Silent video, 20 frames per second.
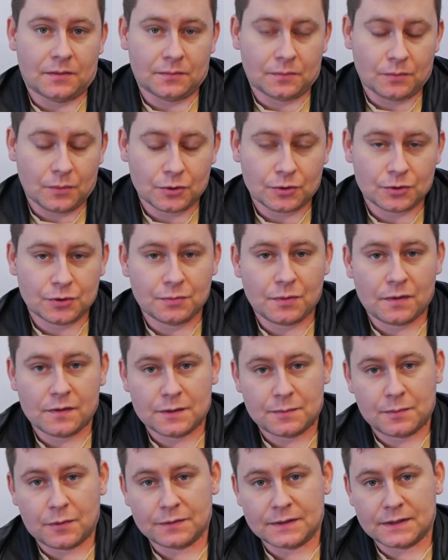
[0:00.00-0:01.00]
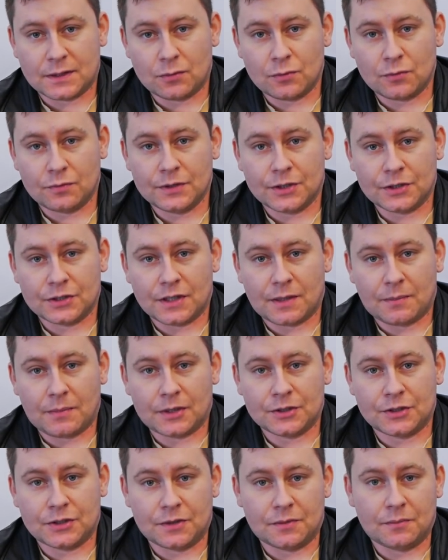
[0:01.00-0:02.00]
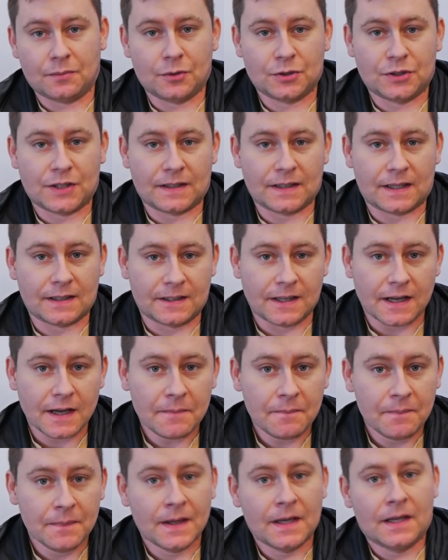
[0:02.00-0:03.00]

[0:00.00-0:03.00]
Motoszybowiec powstał również na bazie Bociana D.